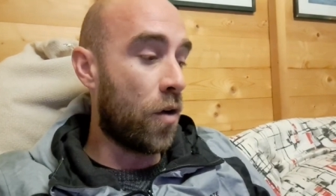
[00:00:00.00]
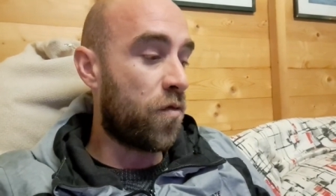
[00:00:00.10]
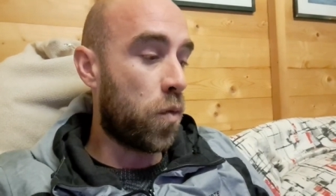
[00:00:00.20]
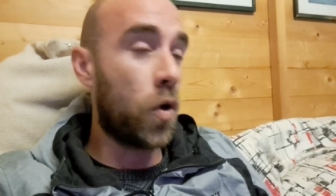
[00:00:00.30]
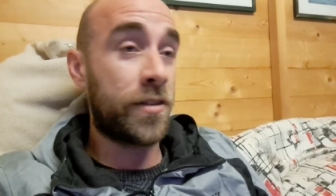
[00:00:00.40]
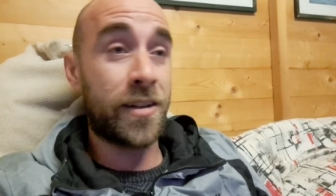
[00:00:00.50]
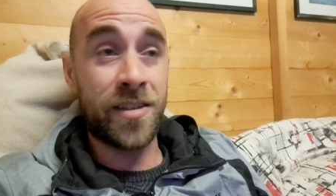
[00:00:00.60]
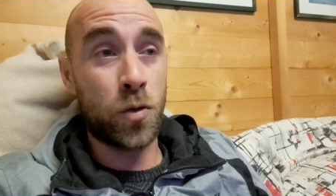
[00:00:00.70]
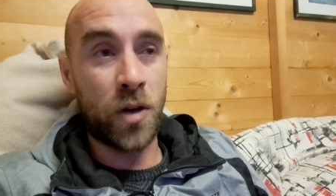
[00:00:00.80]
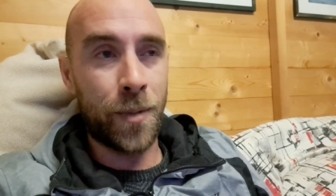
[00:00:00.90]
of Water
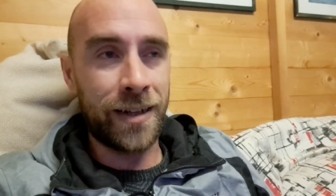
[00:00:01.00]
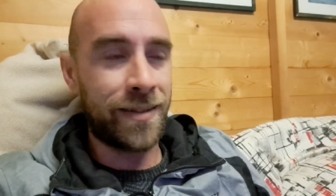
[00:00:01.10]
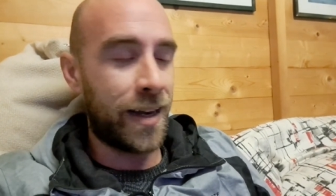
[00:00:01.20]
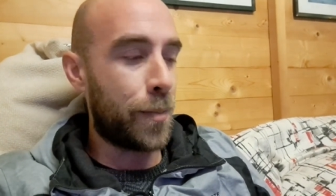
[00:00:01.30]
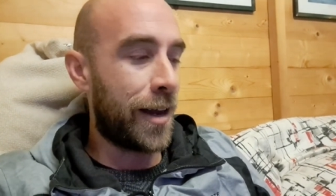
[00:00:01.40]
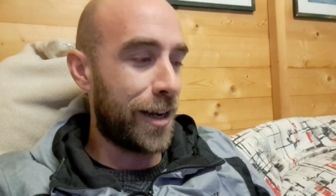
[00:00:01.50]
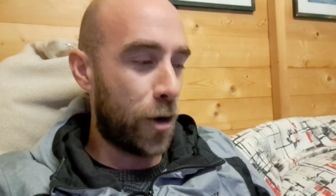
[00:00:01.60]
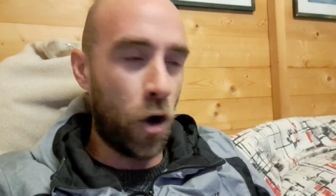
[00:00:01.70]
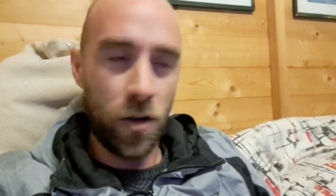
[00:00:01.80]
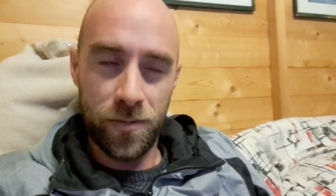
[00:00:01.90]
sicuramente ne
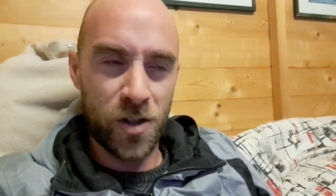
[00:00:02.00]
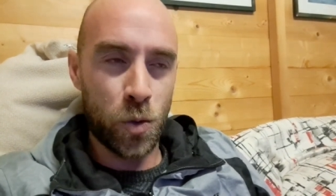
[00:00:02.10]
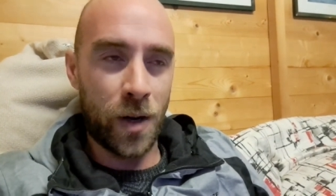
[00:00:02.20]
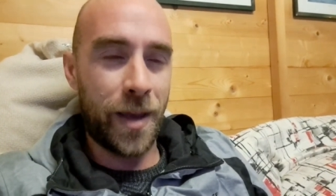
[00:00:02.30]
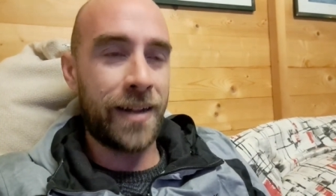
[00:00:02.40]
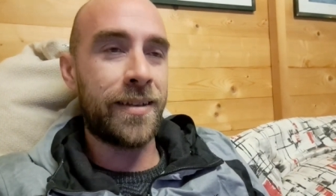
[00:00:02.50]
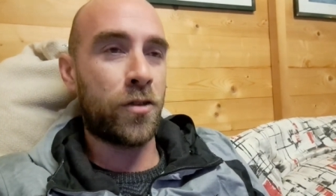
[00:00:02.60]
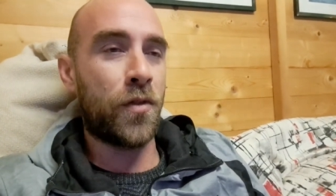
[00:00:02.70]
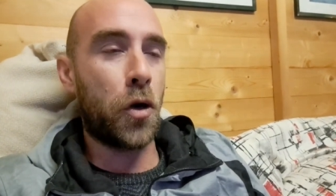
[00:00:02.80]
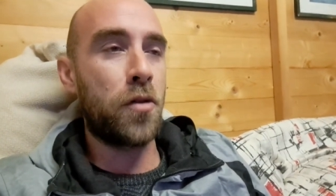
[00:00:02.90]
parlerò, sicuramente
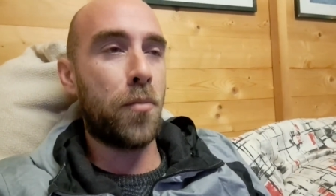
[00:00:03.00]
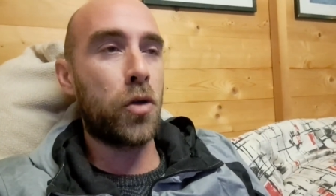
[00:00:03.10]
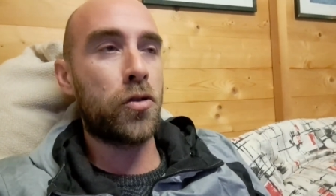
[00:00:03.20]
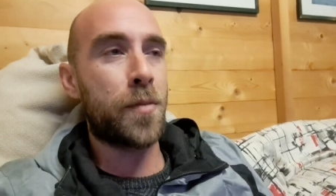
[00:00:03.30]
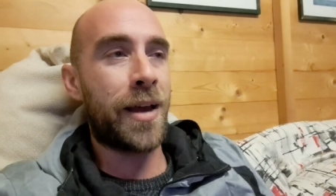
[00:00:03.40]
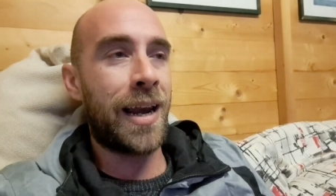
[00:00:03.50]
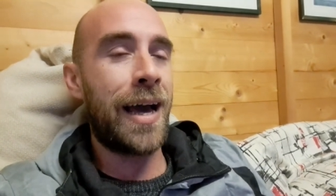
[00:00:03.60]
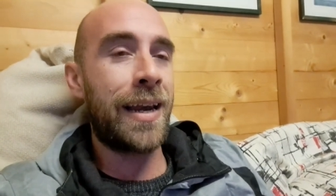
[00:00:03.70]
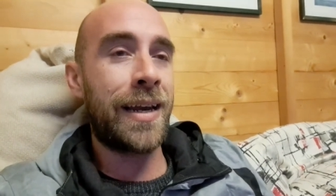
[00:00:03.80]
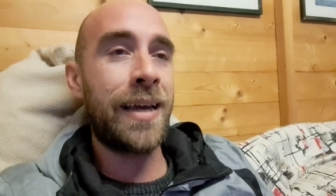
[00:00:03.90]
troverò il modo di
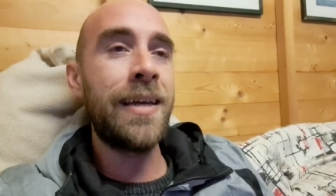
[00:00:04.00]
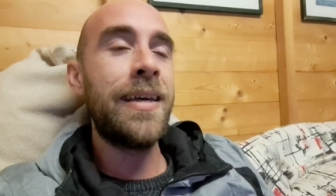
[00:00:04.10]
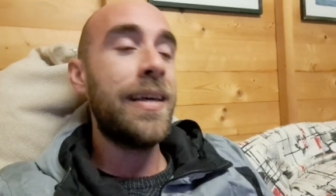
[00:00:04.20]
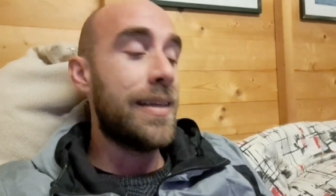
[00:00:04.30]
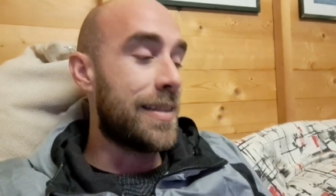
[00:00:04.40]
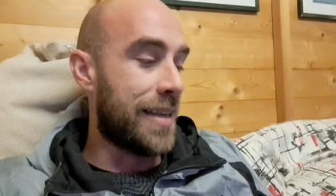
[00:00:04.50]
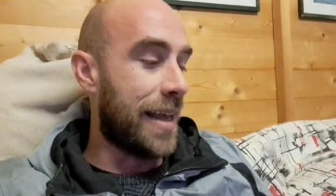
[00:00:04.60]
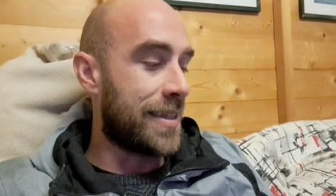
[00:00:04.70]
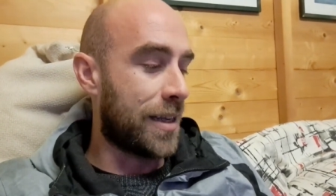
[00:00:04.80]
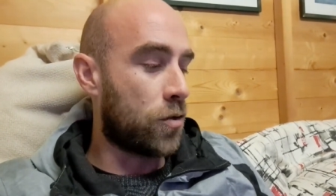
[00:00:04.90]
parlarne
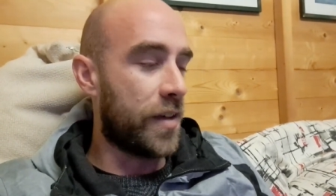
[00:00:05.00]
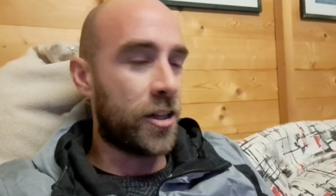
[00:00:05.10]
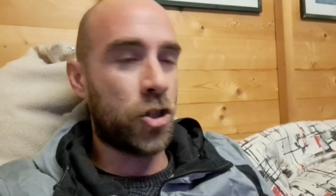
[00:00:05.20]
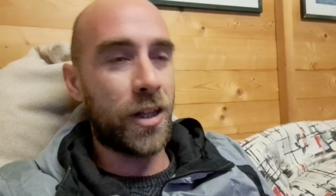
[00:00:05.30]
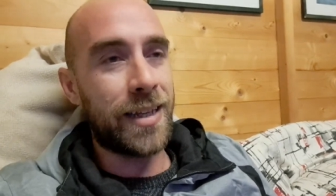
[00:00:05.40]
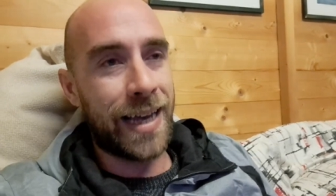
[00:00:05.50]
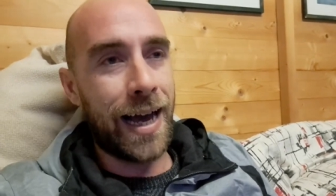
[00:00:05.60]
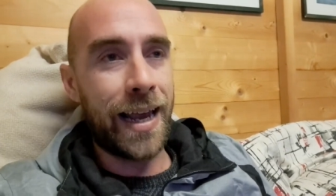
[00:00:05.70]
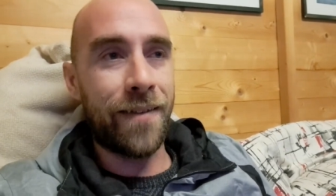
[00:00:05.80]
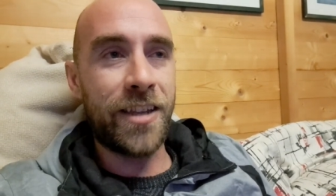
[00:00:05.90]
senza doverci
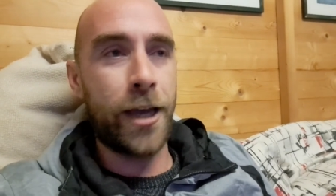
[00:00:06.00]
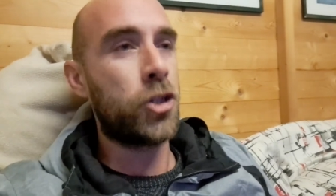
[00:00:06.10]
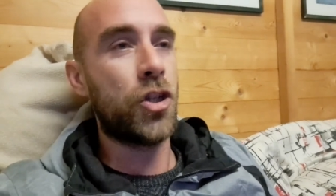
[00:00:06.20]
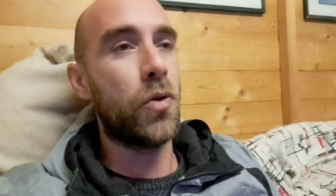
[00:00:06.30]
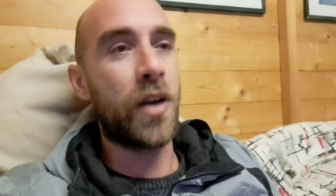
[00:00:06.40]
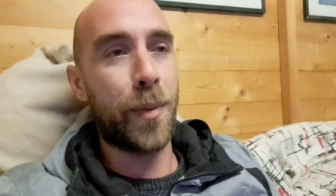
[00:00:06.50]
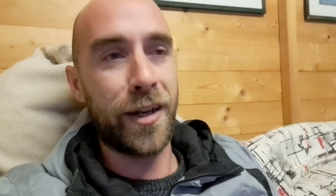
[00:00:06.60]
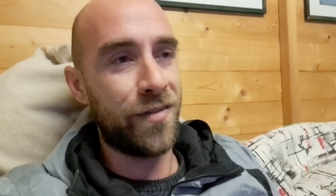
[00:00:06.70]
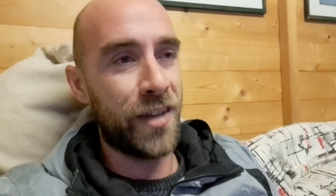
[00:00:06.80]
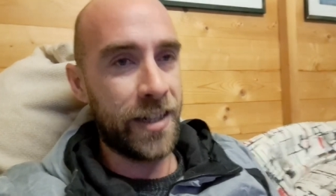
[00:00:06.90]
dedicare 10 ore per
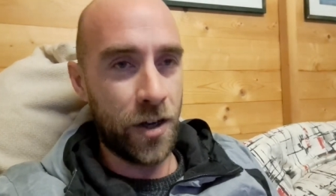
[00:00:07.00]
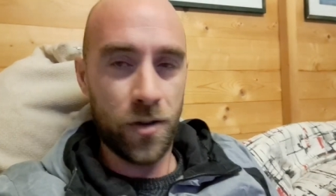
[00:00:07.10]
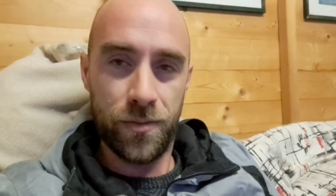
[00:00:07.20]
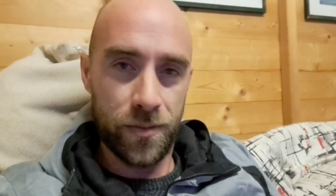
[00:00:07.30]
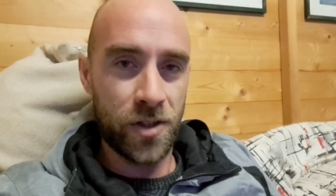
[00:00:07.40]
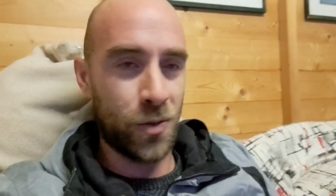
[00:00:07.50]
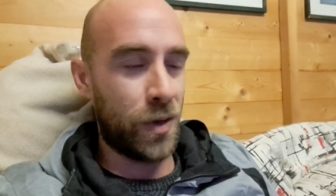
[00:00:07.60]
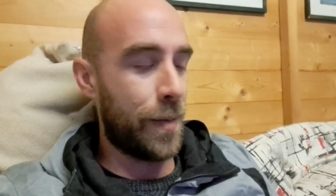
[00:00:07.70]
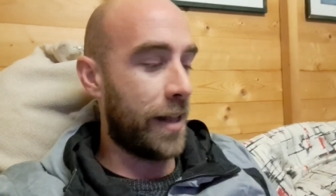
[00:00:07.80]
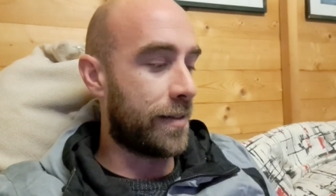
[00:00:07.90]
il video
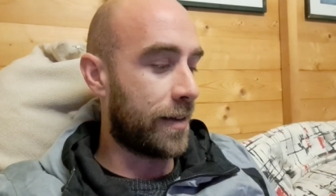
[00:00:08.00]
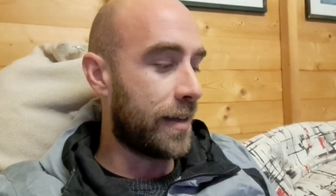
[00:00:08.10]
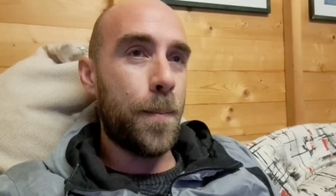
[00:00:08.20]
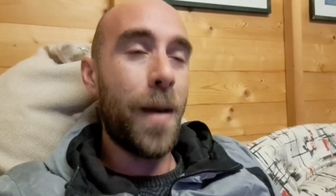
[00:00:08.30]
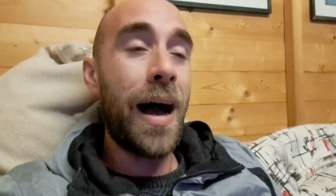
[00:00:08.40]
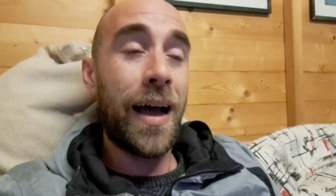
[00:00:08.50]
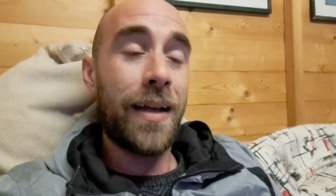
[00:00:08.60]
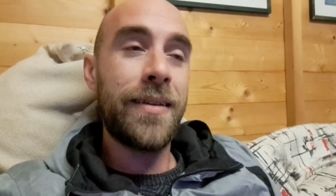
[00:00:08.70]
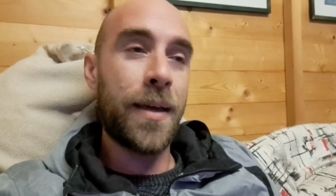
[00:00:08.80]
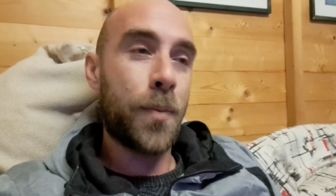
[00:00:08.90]
sicuramente, ma
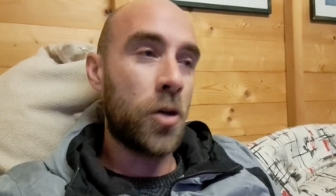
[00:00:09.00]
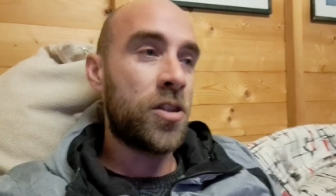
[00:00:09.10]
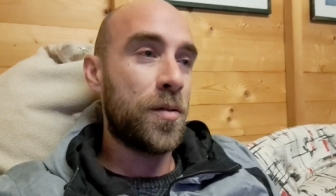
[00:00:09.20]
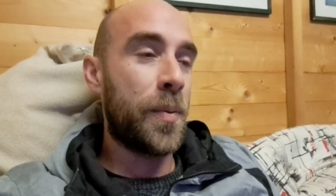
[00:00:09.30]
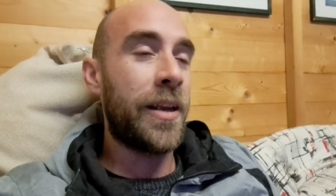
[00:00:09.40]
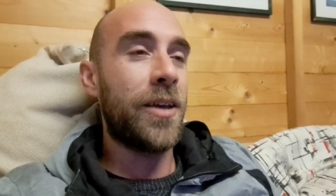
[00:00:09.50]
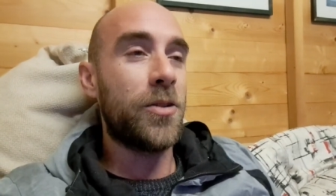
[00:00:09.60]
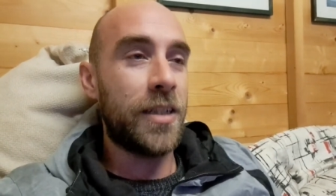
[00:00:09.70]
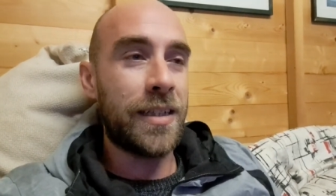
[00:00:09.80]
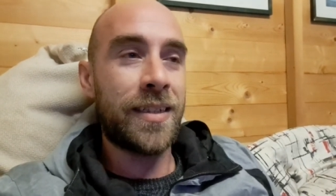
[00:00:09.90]
nei prossimi
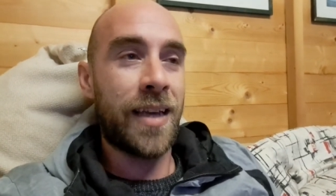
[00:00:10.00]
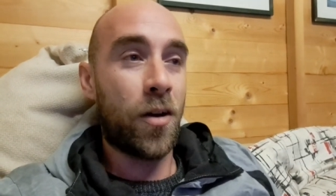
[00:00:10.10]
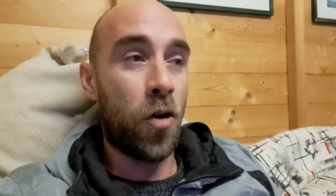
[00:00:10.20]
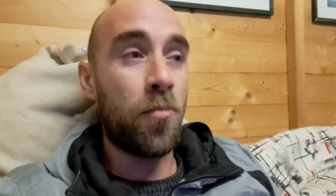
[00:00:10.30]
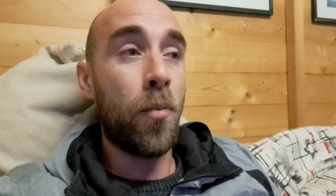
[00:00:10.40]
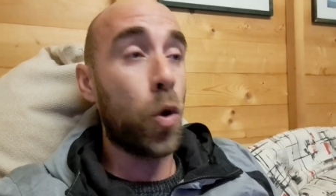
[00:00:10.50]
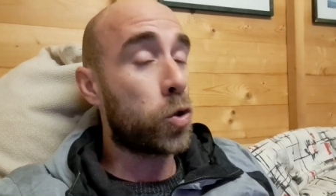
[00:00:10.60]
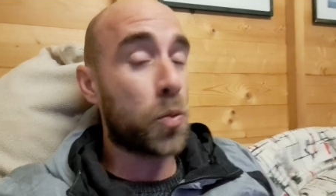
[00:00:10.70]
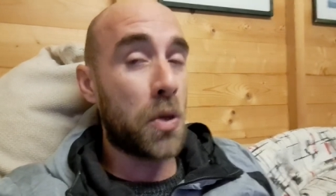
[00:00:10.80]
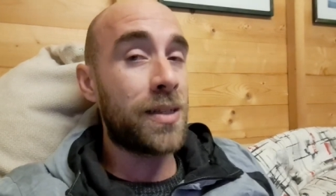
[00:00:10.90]
periodi sarò
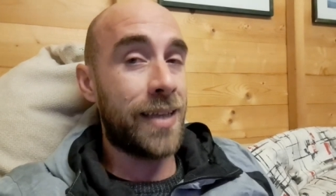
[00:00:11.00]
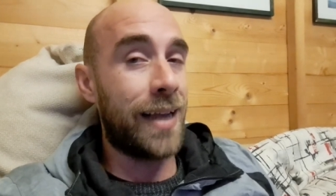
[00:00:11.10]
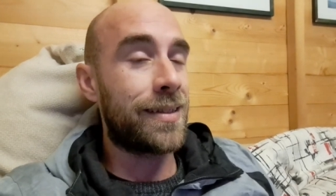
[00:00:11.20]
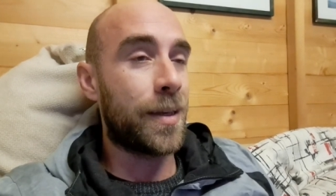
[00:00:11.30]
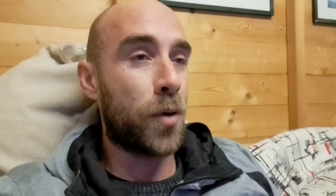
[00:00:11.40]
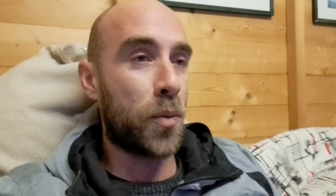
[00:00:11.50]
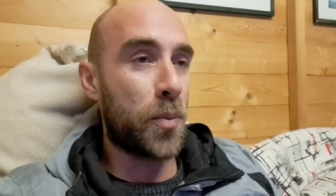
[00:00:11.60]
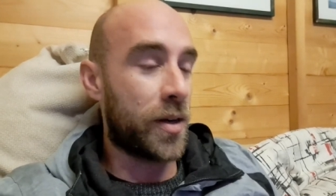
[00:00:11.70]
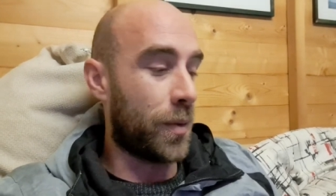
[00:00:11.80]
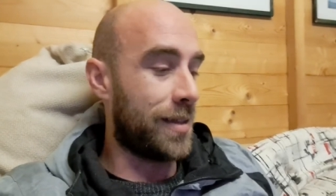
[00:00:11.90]
molto più assente proprio
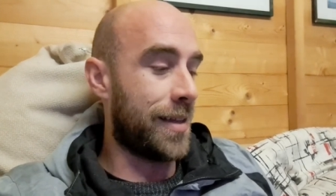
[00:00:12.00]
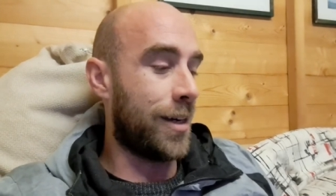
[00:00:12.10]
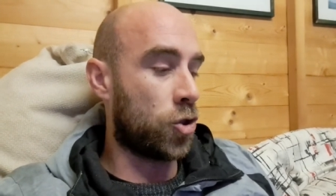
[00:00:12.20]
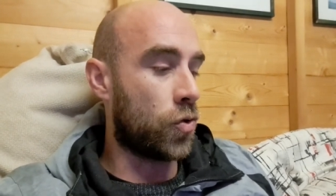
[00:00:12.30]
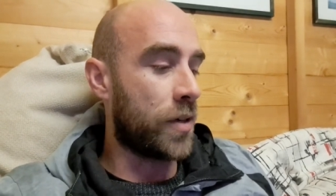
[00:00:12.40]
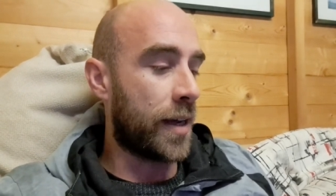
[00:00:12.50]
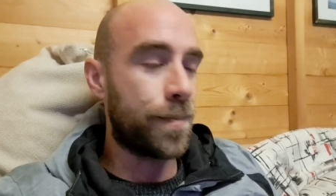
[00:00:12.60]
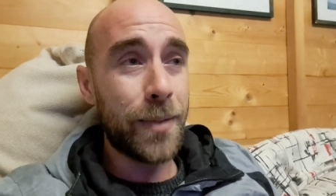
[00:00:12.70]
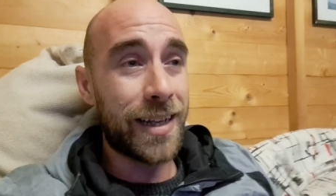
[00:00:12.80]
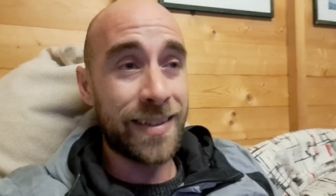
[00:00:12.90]
per questa
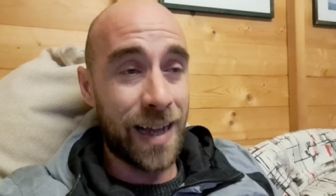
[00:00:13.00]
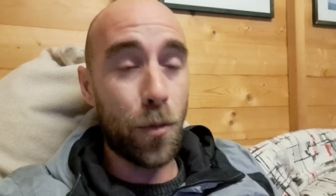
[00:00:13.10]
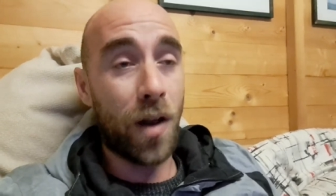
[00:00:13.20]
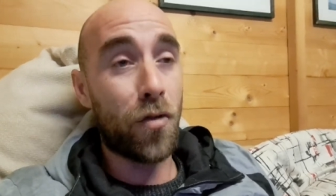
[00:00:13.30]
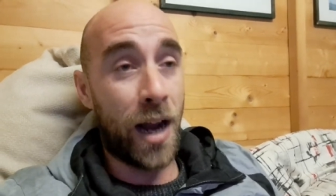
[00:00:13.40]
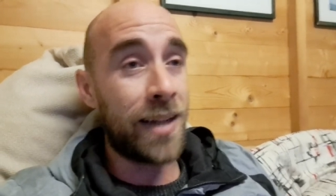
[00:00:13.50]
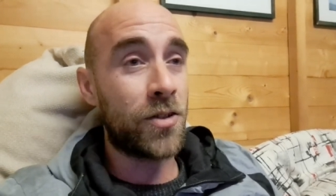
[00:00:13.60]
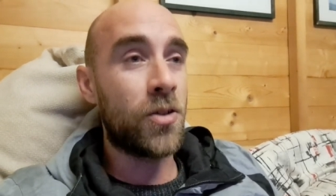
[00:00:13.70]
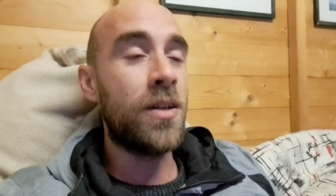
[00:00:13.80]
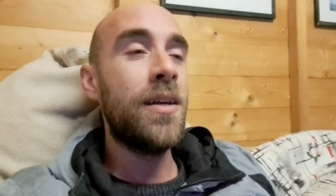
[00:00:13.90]
ragione, perché stiamo
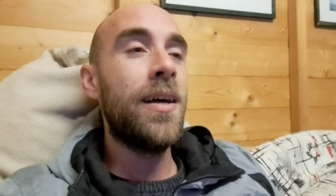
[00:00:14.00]
lavorando